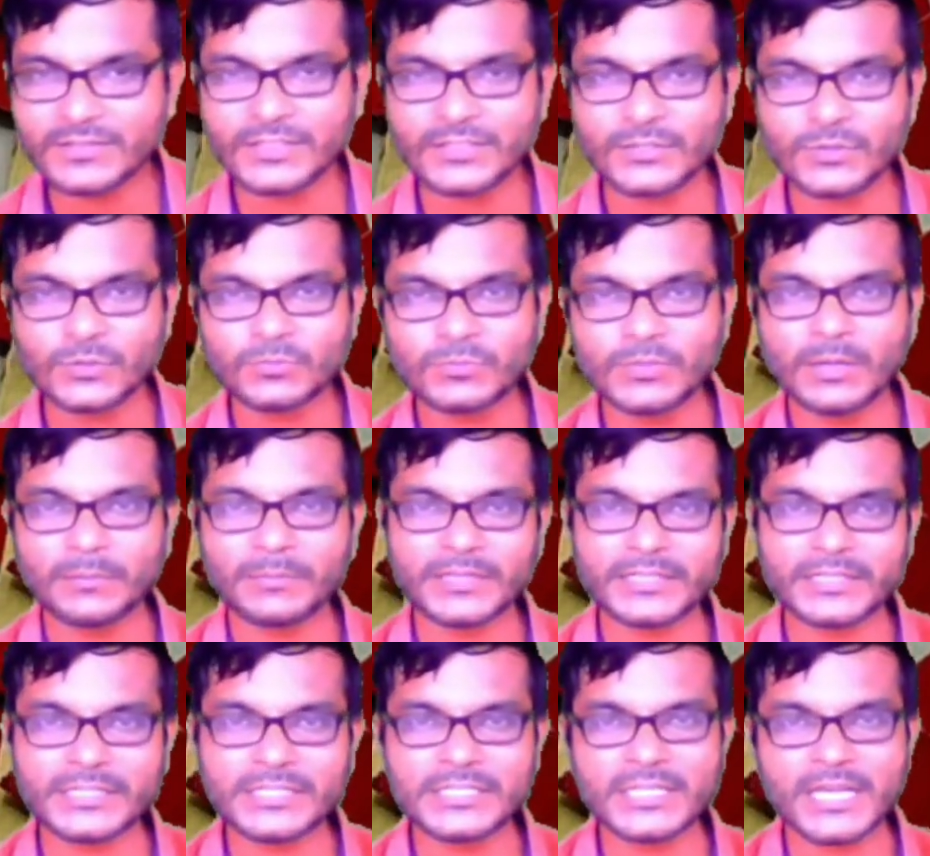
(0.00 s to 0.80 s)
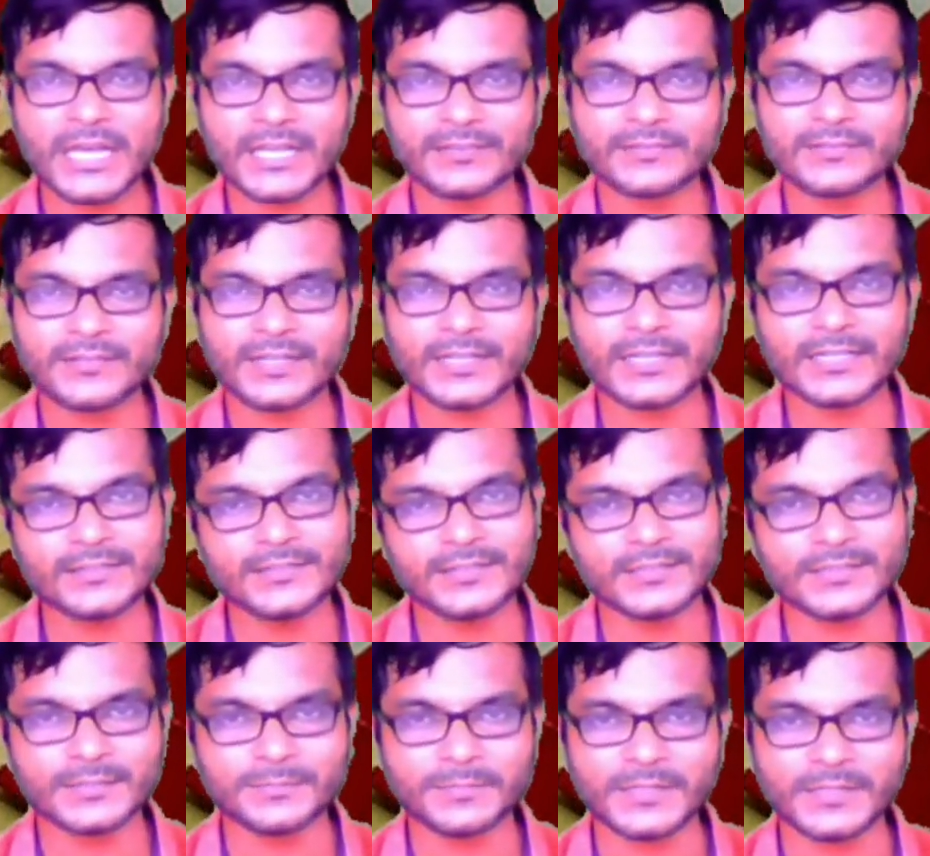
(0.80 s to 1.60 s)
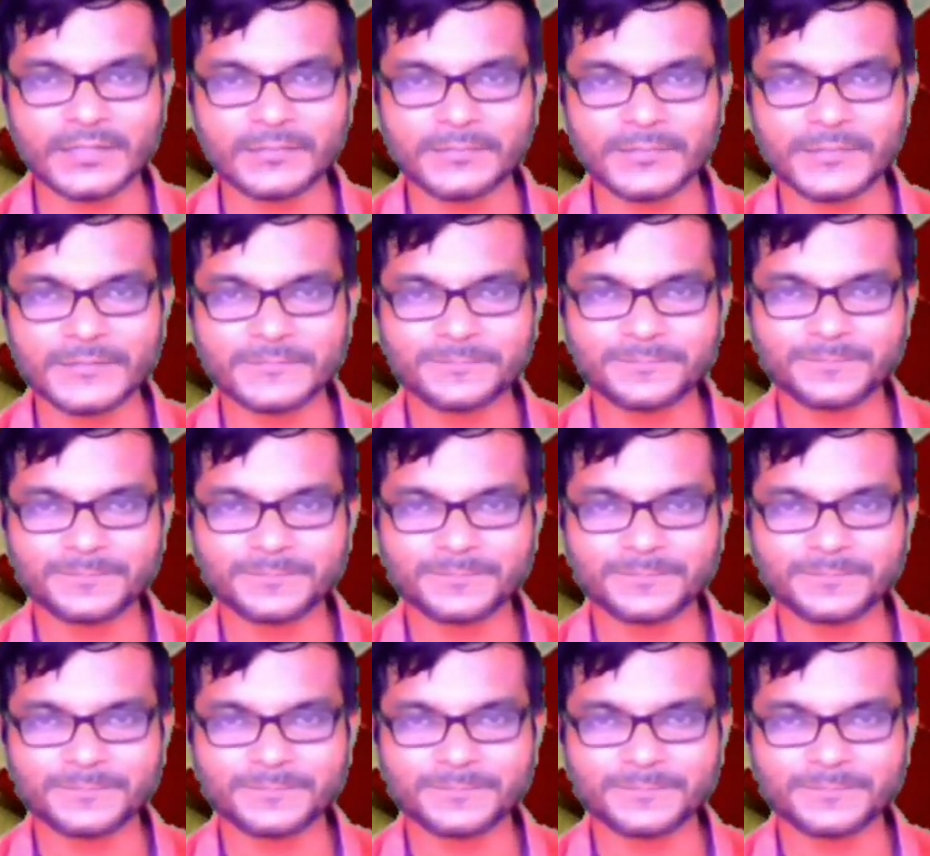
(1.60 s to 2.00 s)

থেকে তুমি আমাকে সাত টাকা দিতে পারবে